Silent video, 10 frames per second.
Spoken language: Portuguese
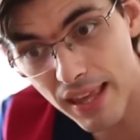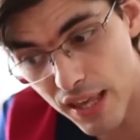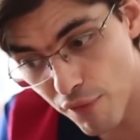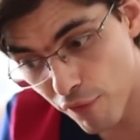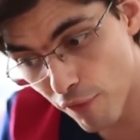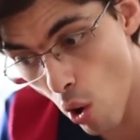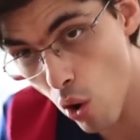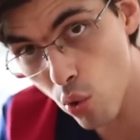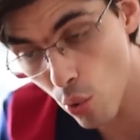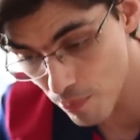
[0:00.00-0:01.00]
e
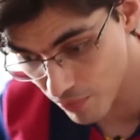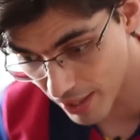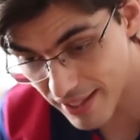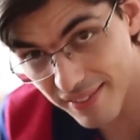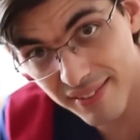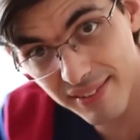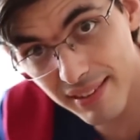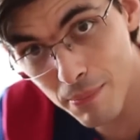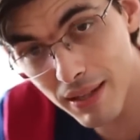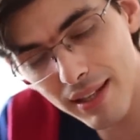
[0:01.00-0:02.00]
foco em
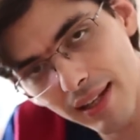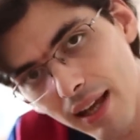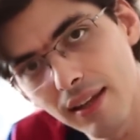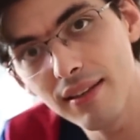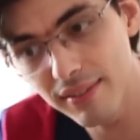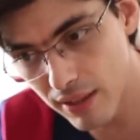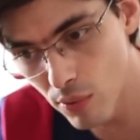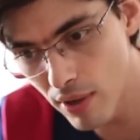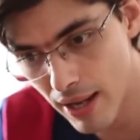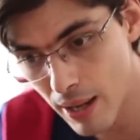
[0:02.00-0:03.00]
cima daquela
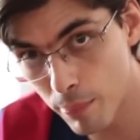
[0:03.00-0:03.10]
lição